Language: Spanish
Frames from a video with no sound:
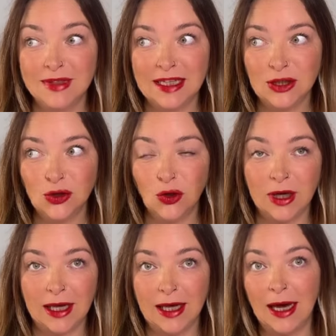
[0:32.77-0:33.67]
de esto
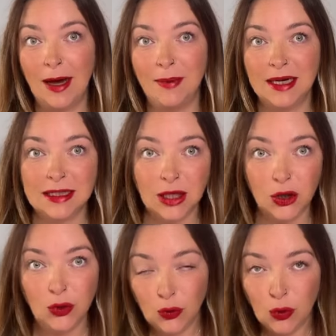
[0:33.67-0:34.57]
que abres
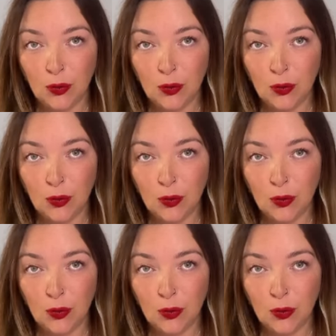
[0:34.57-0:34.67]
YouTube